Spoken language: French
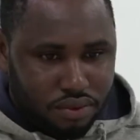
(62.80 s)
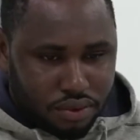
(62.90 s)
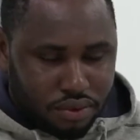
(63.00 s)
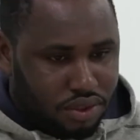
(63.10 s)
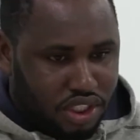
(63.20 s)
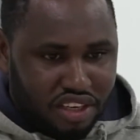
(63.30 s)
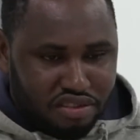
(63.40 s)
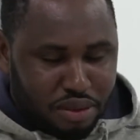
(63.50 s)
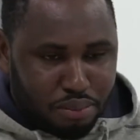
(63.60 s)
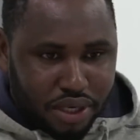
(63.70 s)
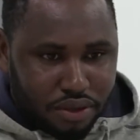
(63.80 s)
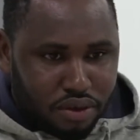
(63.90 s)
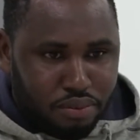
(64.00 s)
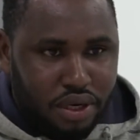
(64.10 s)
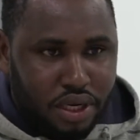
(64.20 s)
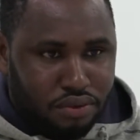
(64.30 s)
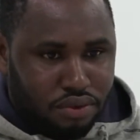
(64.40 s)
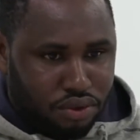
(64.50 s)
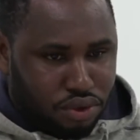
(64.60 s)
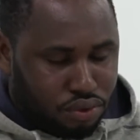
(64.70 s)
Donc, je n'arrive même pas à dormir la nuit.
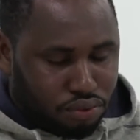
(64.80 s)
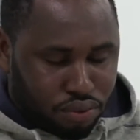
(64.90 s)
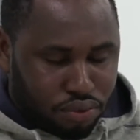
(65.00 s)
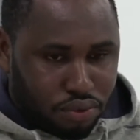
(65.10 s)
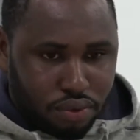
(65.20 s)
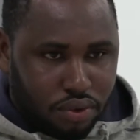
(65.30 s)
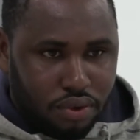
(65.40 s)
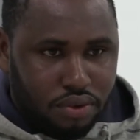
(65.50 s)
Je tousse trop.